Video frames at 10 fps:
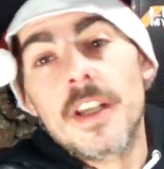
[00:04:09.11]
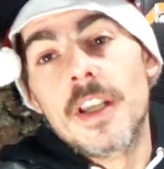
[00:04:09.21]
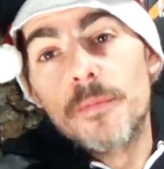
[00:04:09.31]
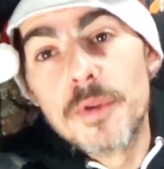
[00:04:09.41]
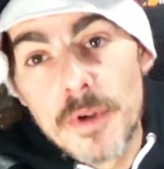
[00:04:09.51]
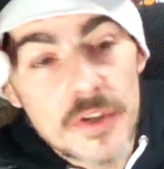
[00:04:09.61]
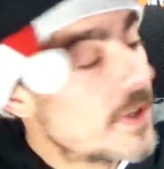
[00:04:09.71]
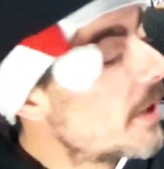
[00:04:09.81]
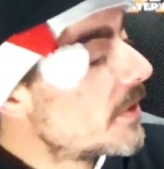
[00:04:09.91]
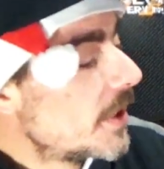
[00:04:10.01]
Et puis, ben, je fais
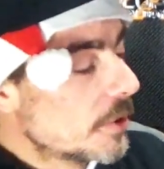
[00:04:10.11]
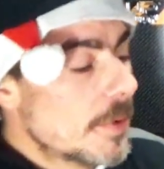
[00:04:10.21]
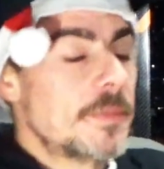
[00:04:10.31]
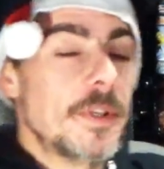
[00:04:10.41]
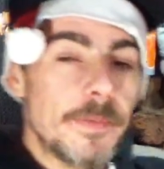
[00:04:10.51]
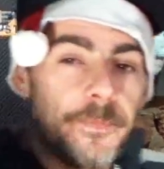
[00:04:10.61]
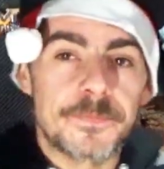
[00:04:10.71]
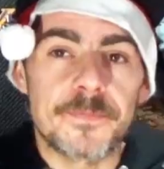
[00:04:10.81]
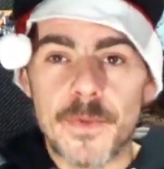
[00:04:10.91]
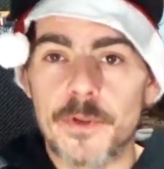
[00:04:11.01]
la vignette en même temps.
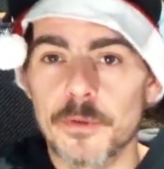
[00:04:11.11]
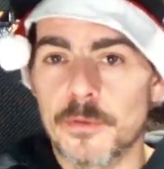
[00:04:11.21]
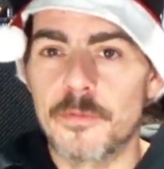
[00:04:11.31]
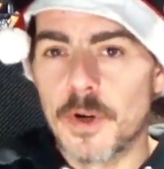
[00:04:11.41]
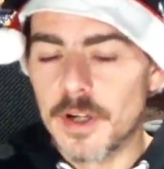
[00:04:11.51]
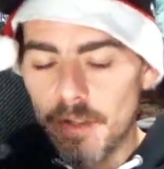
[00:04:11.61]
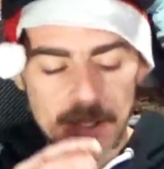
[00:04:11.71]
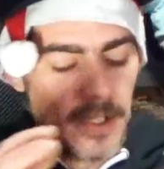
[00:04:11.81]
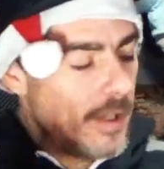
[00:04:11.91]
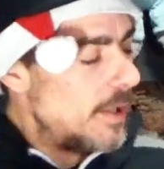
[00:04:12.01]
Donc voilà.
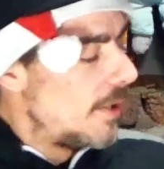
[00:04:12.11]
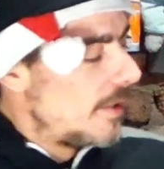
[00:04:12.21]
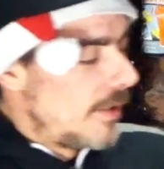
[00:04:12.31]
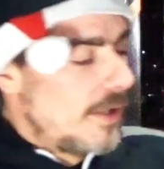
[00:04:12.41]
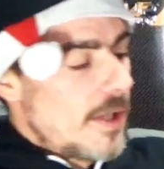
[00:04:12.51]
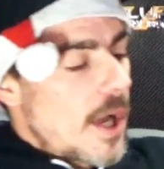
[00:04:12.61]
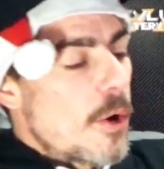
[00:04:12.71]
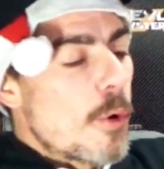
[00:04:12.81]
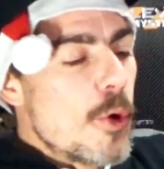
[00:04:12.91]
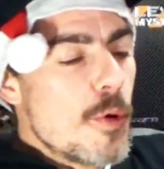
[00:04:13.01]

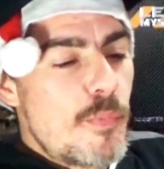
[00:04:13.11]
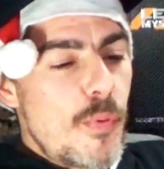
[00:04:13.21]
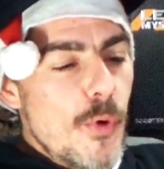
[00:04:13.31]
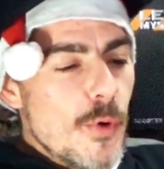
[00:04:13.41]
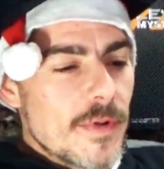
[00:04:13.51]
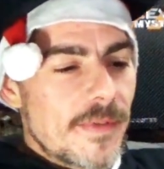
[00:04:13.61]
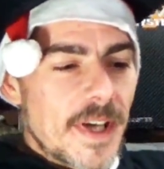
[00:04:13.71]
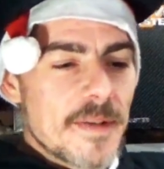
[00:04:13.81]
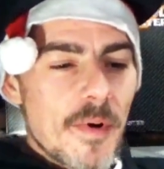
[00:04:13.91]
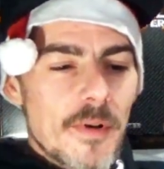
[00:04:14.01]
Alors, le bleu est
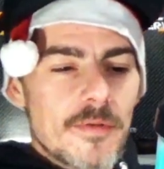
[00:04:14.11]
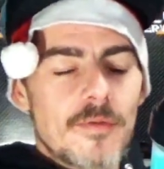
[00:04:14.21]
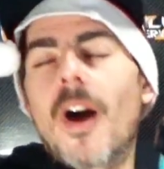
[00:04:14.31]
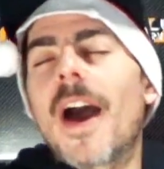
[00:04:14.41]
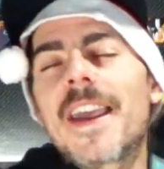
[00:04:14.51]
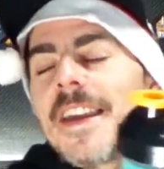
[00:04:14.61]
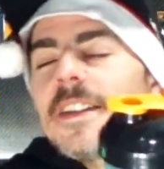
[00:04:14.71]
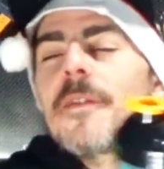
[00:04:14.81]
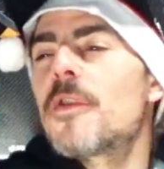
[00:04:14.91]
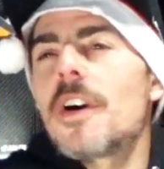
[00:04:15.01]
vraiment rien
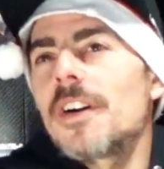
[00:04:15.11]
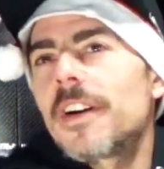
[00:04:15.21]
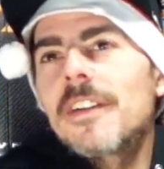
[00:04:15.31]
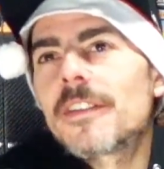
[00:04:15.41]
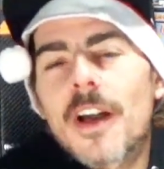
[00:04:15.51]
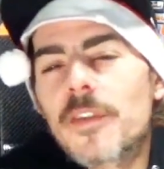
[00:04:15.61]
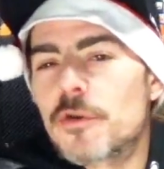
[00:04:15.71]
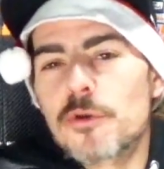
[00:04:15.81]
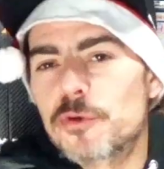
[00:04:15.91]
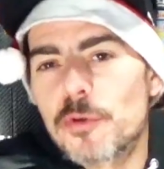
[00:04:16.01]
à voir avec
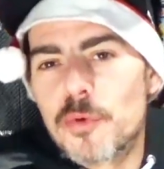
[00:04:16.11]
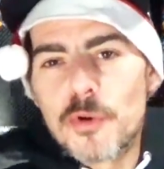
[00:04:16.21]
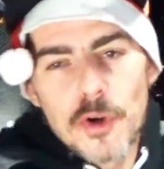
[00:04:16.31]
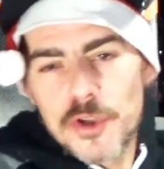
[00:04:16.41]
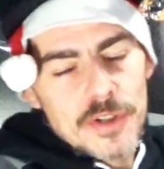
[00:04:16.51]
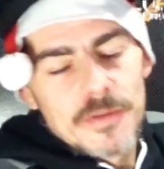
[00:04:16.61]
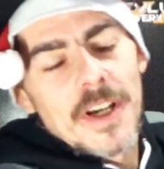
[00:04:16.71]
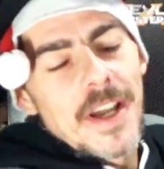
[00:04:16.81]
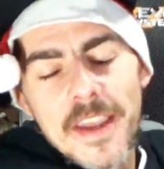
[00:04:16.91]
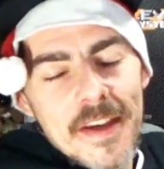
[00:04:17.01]
le sourd Blue Crush.
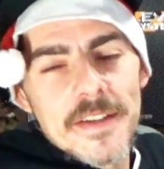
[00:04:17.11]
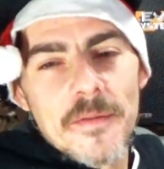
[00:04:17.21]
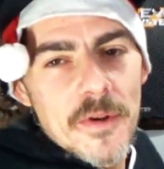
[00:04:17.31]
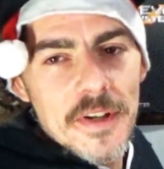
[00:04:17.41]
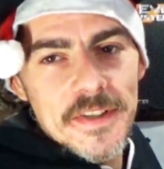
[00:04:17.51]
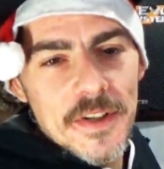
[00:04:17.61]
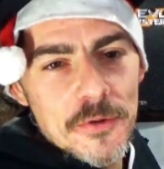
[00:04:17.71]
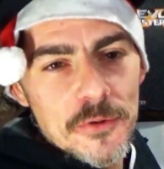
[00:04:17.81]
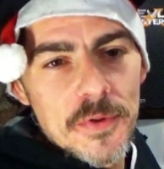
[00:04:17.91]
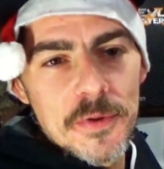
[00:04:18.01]
Voilà, rien à voir, ça
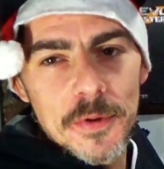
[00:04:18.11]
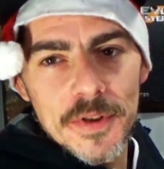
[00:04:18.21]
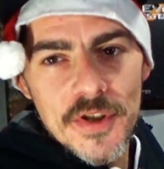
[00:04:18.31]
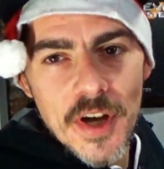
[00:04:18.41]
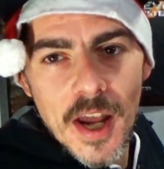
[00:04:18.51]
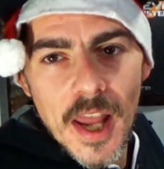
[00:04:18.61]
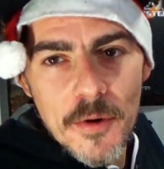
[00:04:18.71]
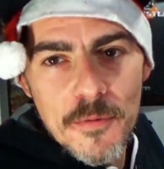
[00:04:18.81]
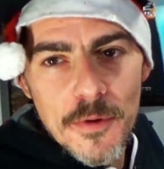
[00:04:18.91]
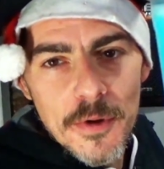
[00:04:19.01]
j'en suis sûr déjà à la
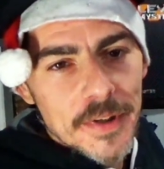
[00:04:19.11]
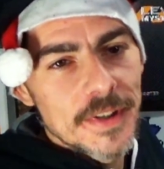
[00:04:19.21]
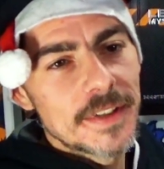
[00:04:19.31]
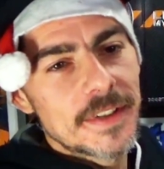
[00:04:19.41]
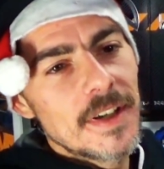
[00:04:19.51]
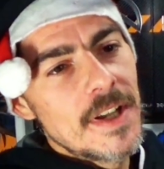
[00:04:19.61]
couleur nette.